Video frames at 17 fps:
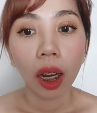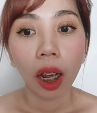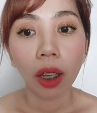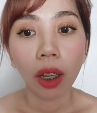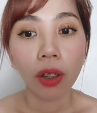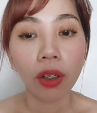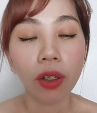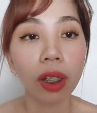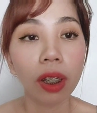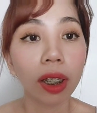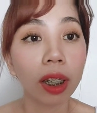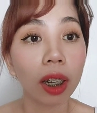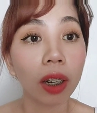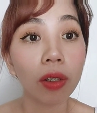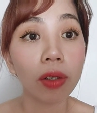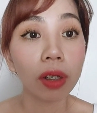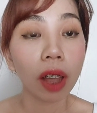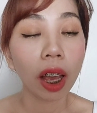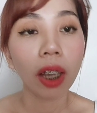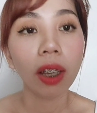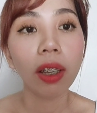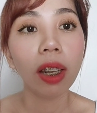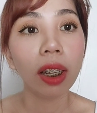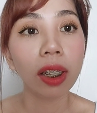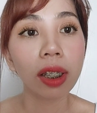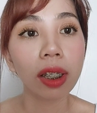ayun, nagkaroon tayo
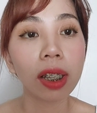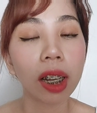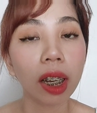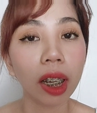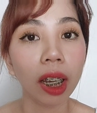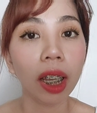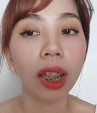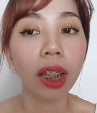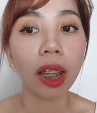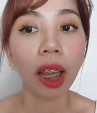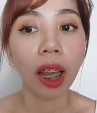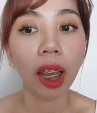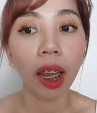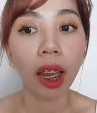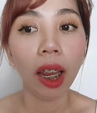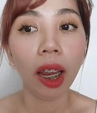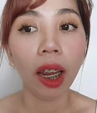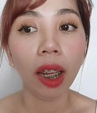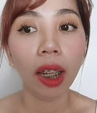ng sakit and